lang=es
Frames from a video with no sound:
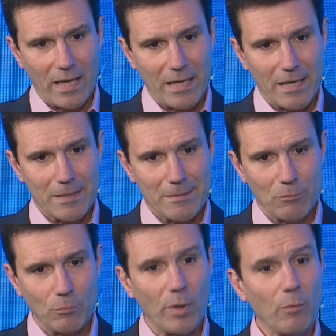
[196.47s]

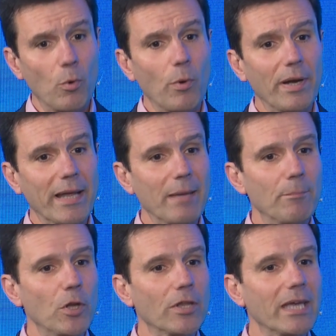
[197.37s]
Eh, muy buen
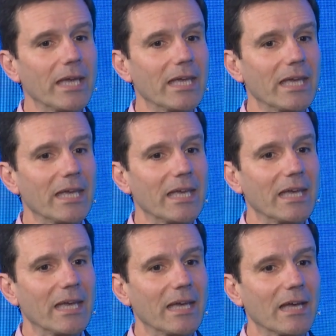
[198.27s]
ejemplo de
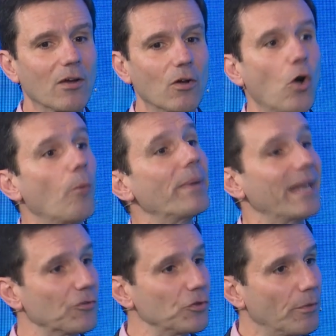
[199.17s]

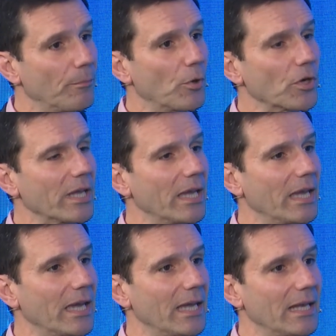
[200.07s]
cooperación,
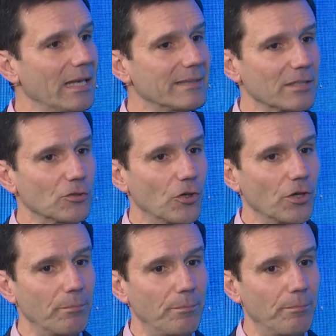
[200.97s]
porque el
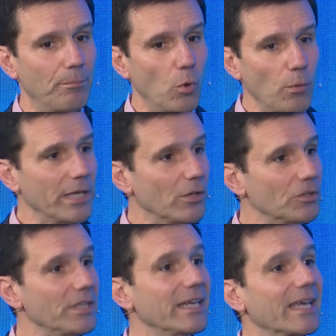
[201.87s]
sector
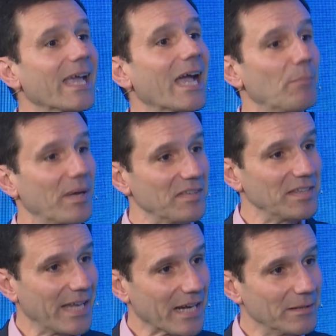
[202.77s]
público tiene que
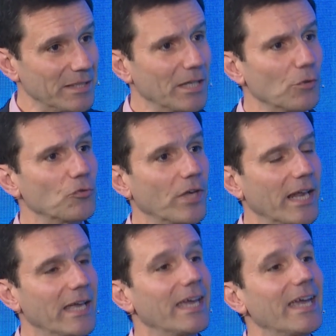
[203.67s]
capacitar, tiene que
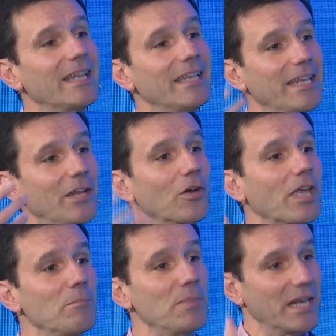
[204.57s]
usar el
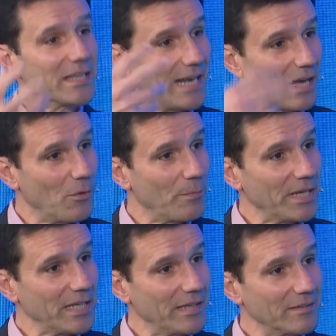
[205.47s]
dinero que invierten las
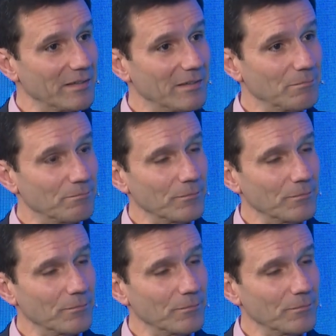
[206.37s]
compañías.